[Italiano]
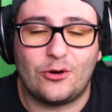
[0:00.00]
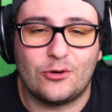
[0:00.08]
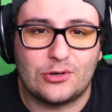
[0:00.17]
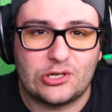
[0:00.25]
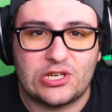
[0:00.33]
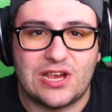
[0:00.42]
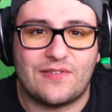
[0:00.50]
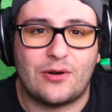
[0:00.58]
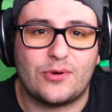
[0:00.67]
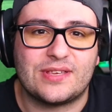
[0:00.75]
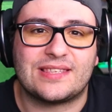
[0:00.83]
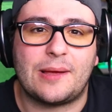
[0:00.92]
conosceva
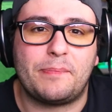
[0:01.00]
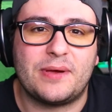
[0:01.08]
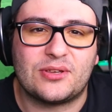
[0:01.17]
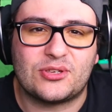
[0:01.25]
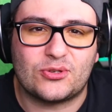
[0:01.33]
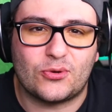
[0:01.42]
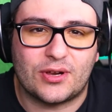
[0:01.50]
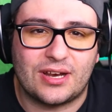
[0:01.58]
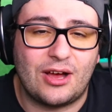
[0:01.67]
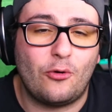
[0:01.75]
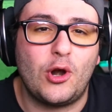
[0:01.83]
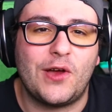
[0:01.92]
questa
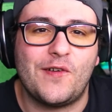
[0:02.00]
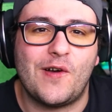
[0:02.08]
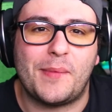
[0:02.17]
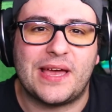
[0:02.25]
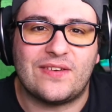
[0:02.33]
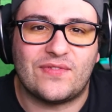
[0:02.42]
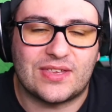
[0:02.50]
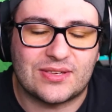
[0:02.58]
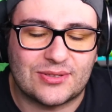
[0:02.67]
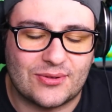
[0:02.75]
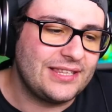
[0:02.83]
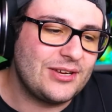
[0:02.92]
persona o l'aveva mai visto.